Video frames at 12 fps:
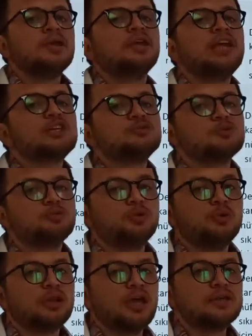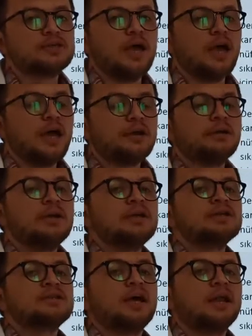Gelişmiş bir ülke ise eğer
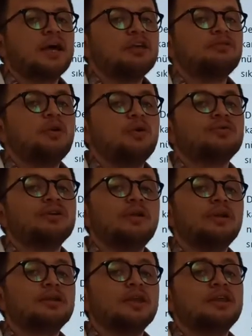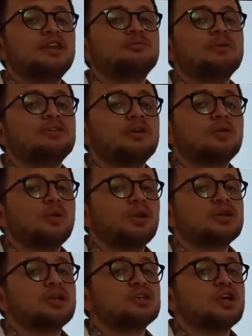sanayi ve özellikle hizmet
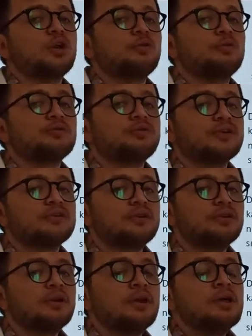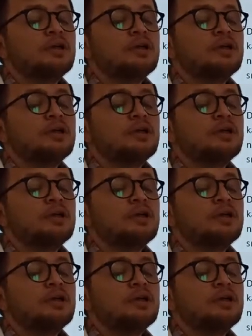sektöründe çalışan nüfus fazladır.